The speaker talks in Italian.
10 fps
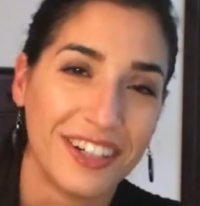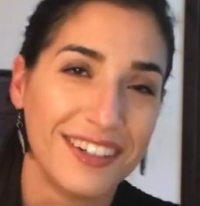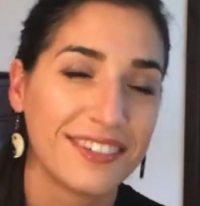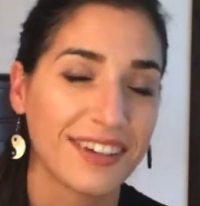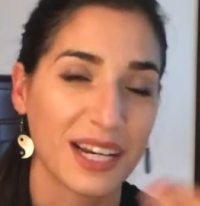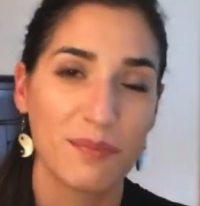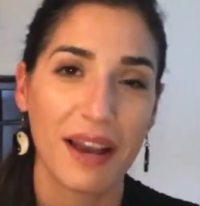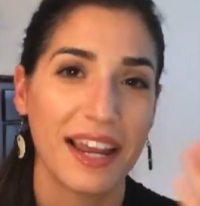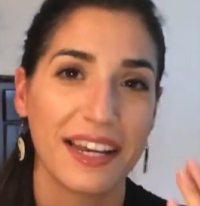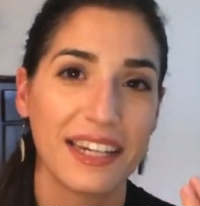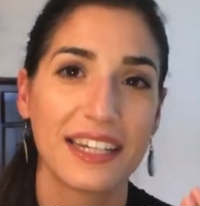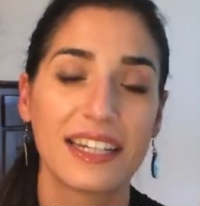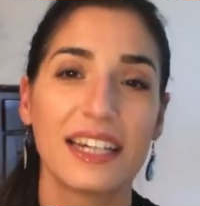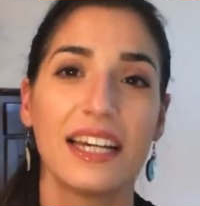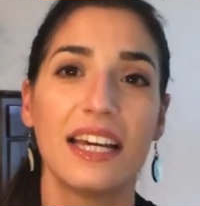fare i
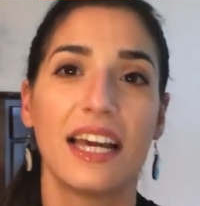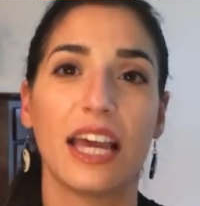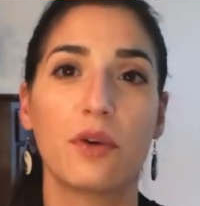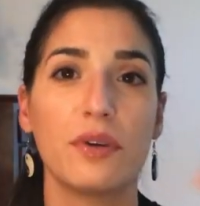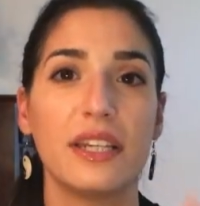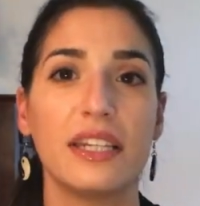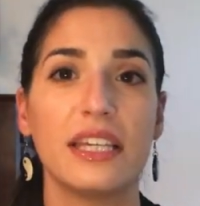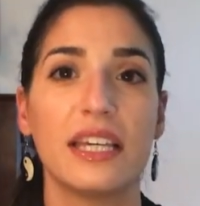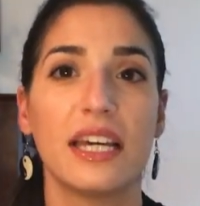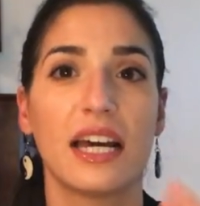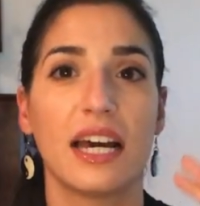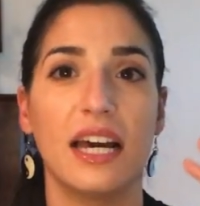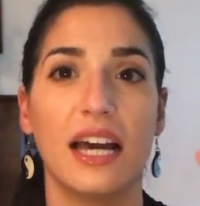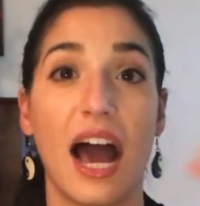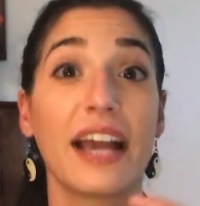planning e quindi
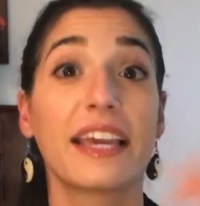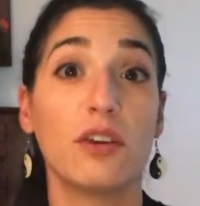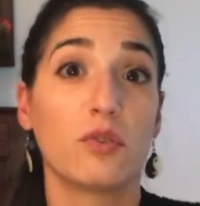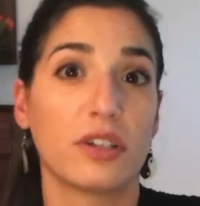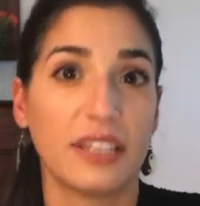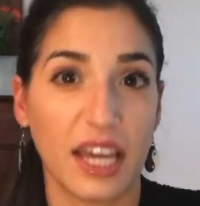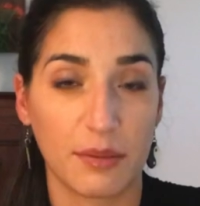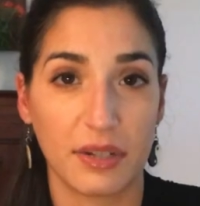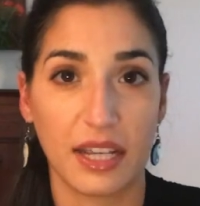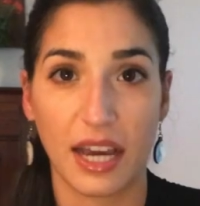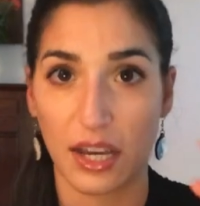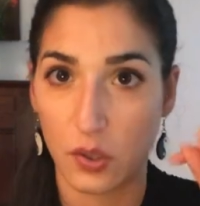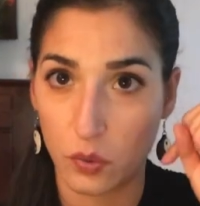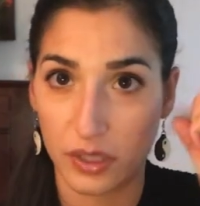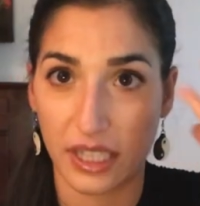eh, anche a lungo termine
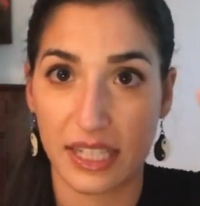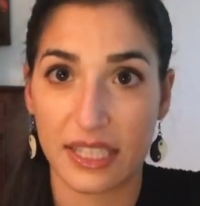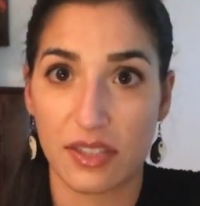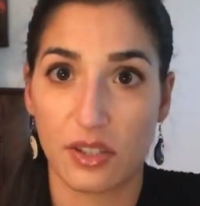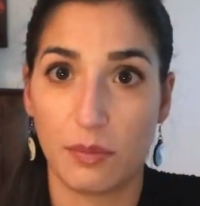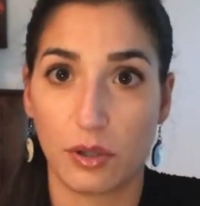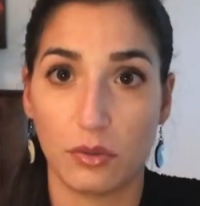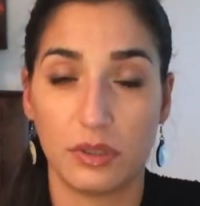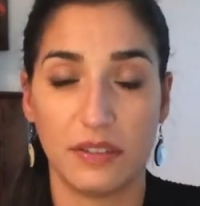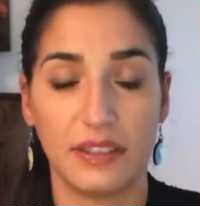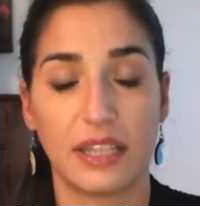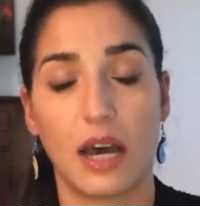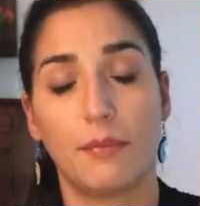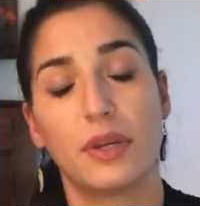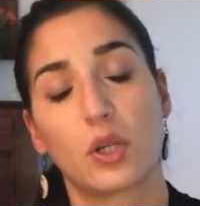aiuta nel senso di
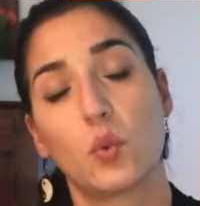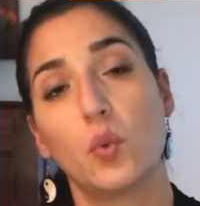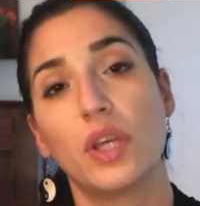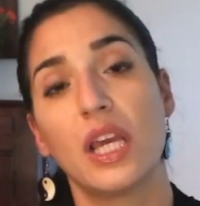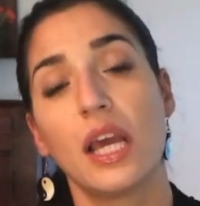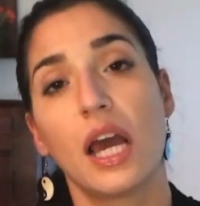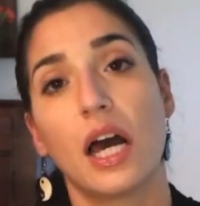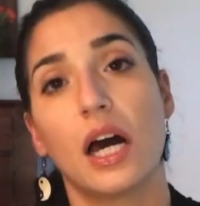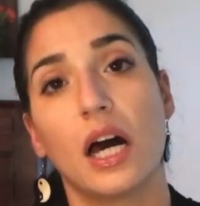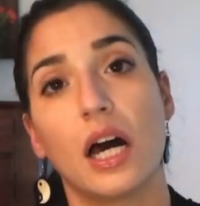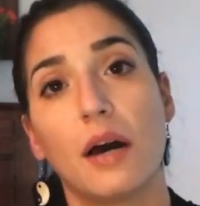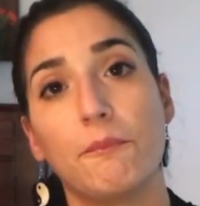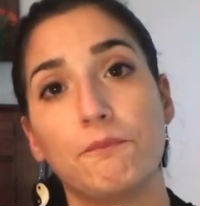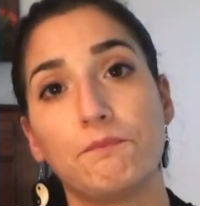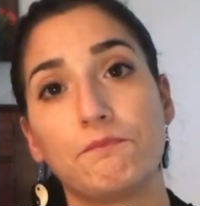produttività, per cui
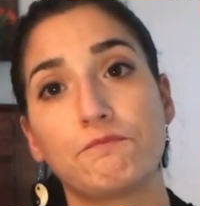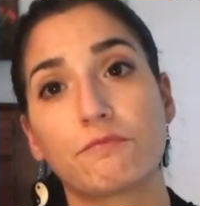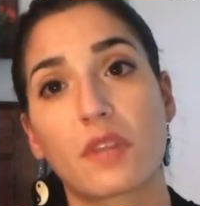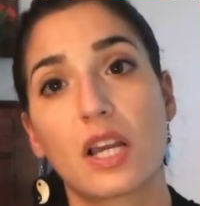um,